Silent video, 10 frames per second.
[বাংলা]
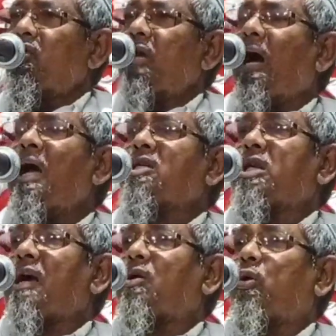ইতিহাস
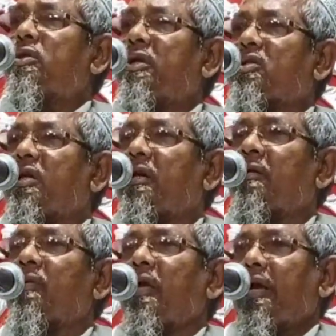সাক্ষ্য দিয়েছে
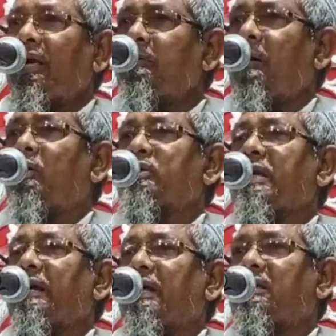এই মা
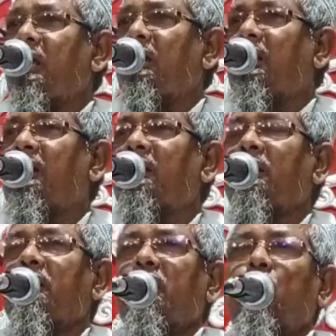হোসেন রাজি আল্লাহ
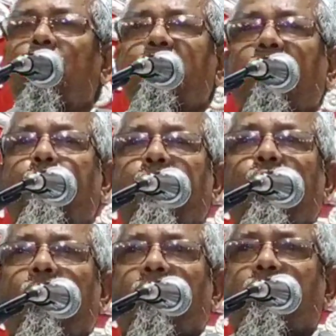তিনি নবীজির
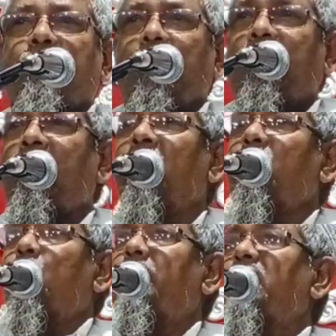প্রিয় নাতি ছিলেন
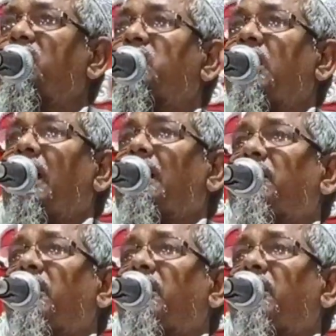নবীজির চেহারা